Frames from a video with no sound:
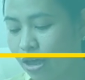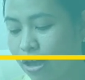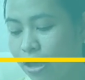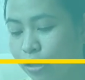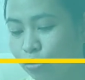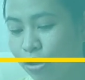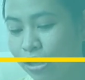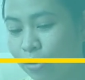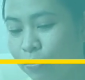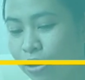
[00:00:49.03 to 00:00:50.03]
Uh, ah, ito
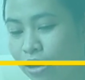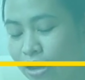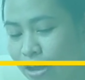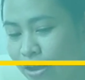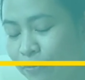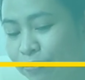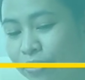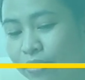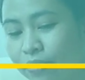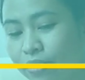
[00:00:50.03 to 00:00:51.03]
ay ang mga
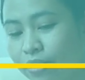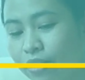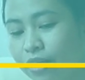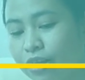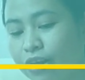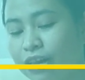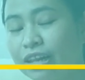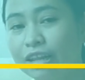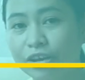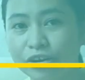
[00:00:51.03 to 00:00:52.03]

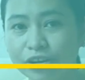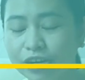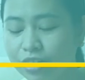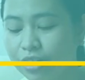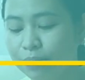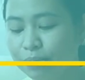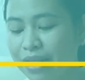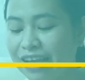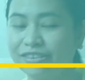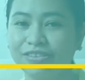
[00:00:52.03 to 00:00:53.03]
clear
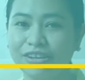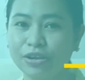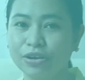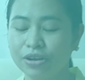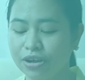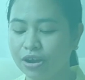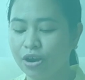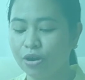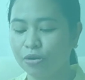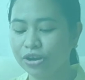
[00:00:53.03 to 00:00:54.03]
plastic
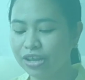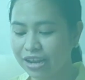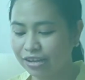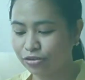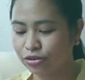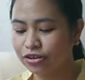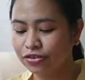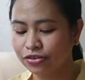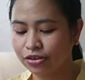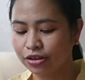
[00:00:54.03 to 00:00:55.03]

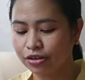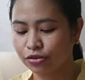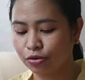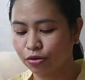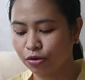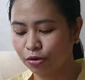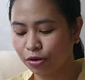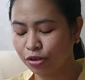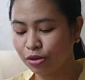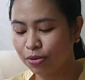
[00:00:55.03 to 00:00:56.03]
organizers. So,
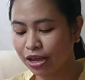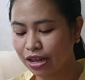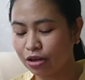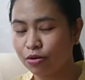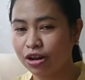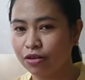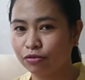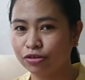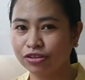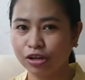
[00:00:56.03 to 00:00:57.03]
hindi ba ginagawa
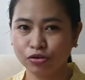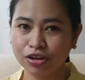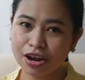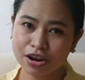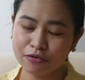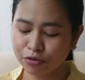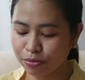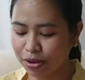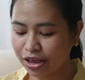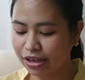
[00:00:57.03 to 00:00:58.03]
nila for stationery,
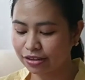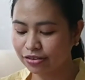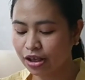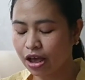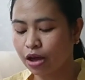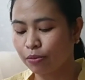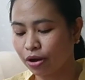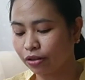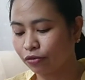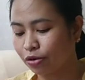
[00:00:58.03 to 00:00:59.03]
for pens.
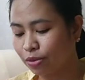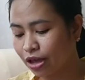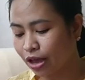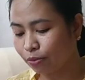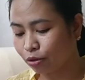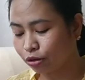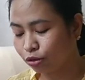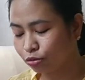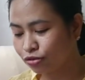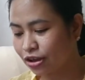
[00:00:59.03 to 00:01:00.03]
But for me, I bought
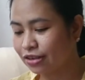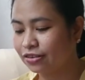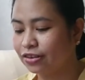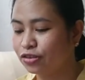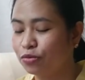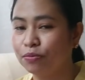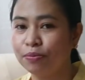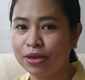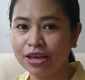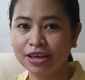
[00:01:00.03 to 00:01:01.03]
two sizes,
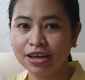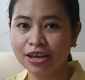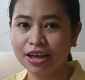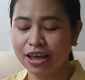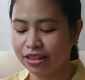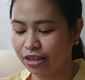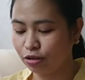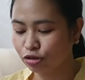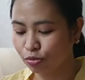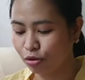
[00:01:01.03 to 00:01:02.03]
yung big and
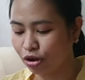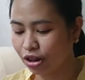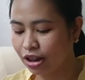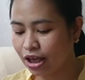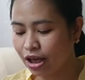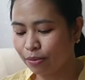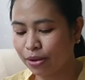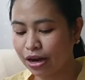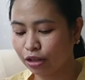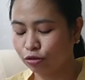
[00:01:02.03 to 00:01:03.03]
then yung small,
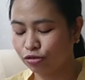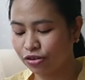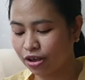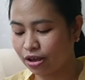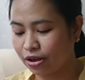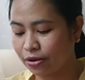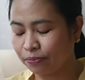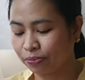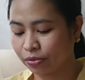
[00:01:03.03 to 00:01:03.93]
para to sa